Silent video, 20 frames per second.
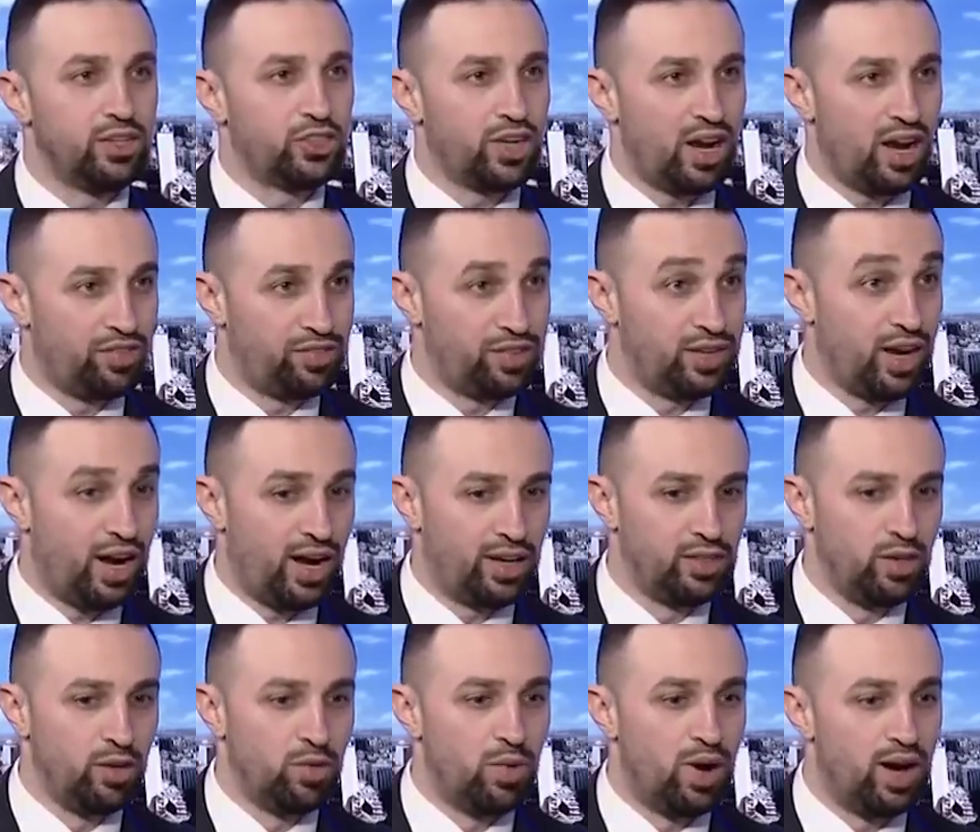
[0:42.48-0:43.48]
اشرح فيها
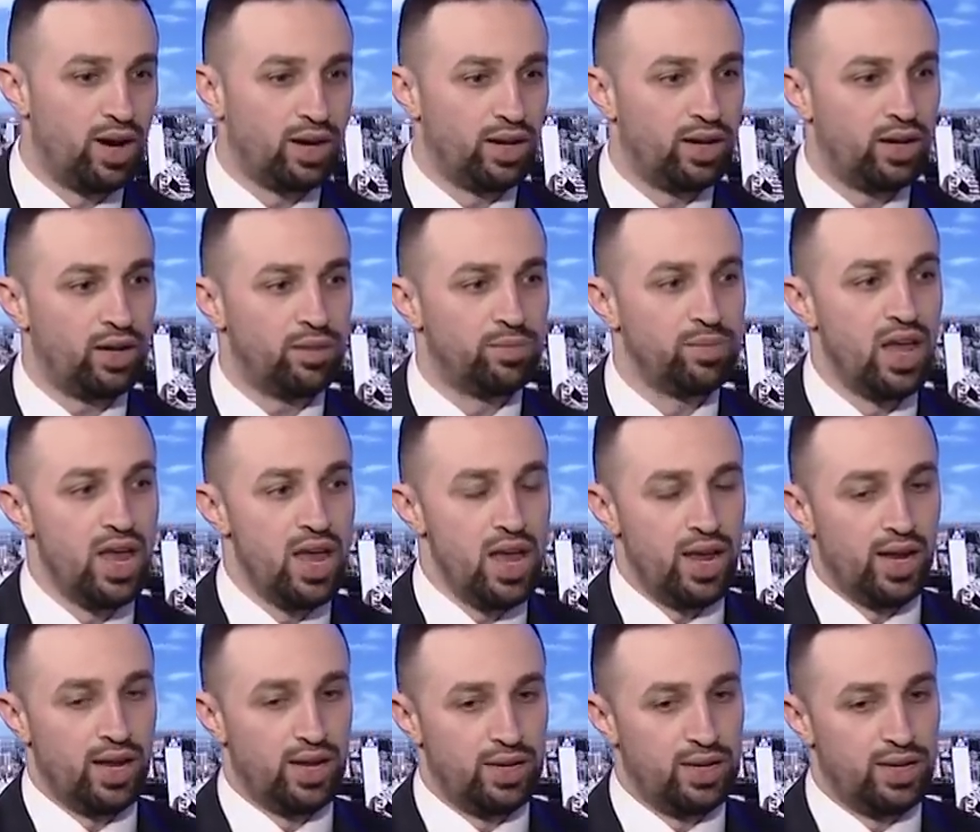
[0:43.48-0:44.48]
عن الواقع
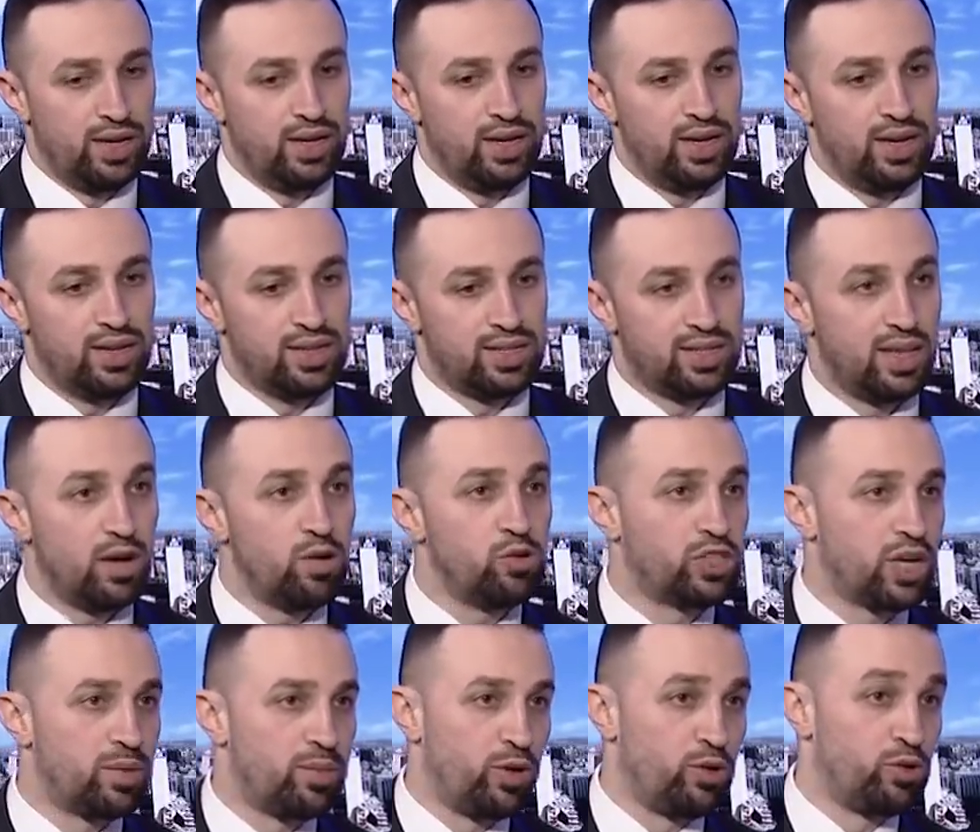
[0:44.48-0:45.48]
اللي
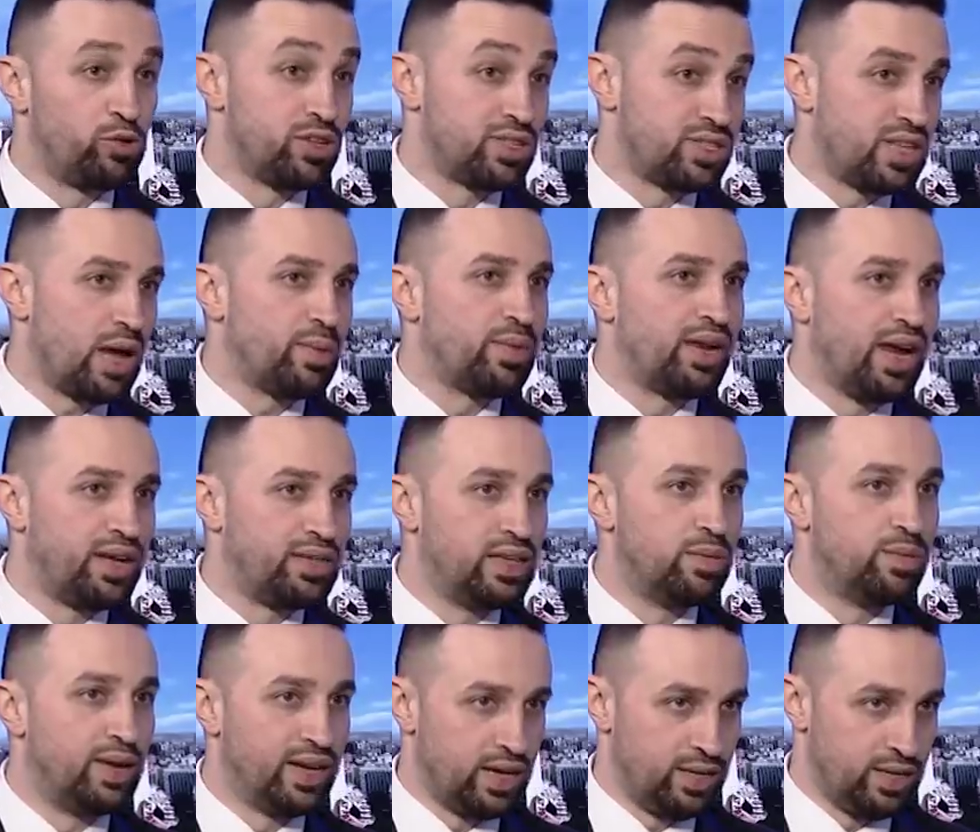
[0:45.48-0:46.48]
استوجب انه نستعمل هيدي
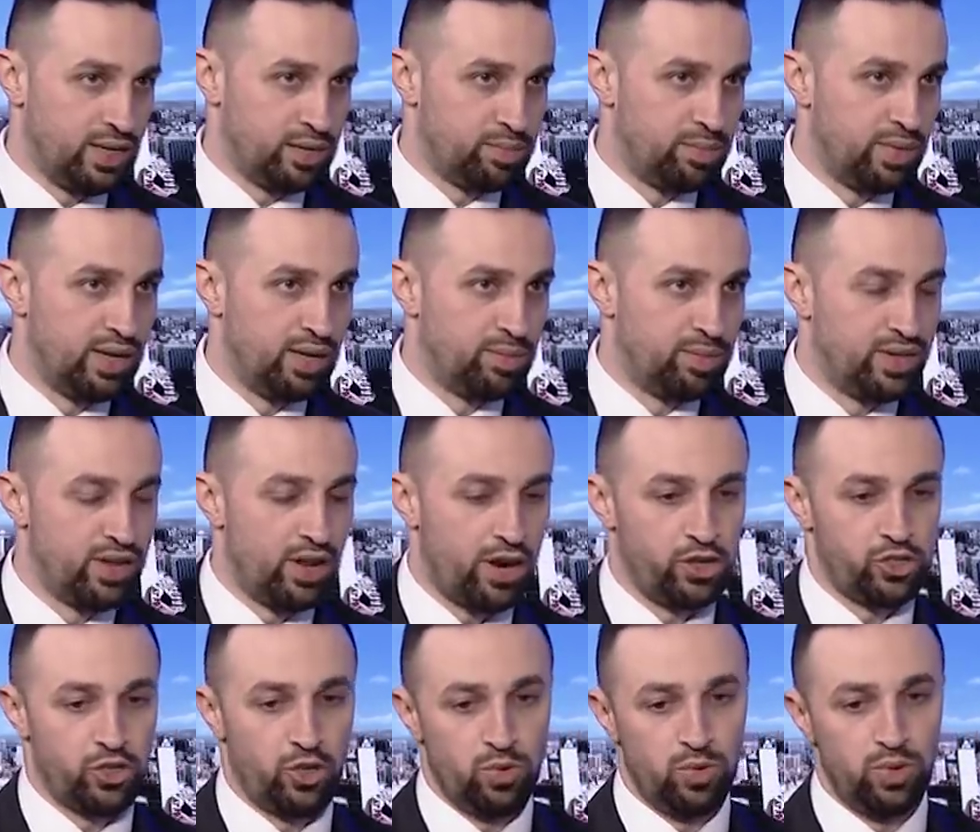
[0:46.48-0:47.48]
البيانات
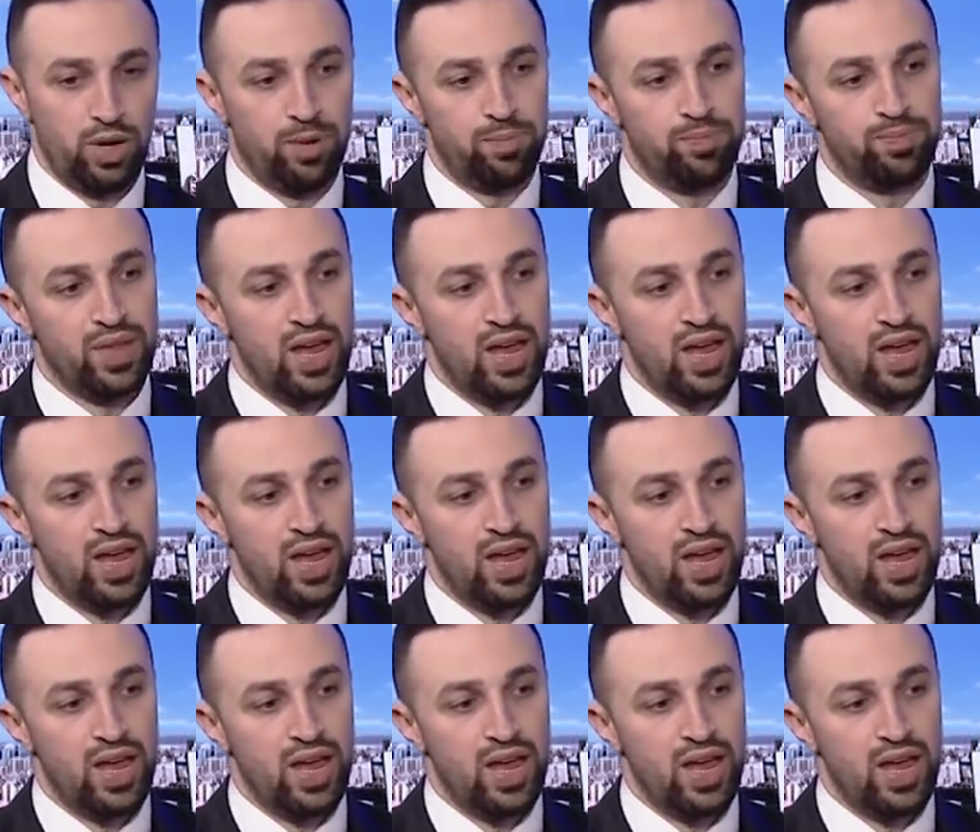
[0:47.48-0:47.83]
بالدرجه الاولى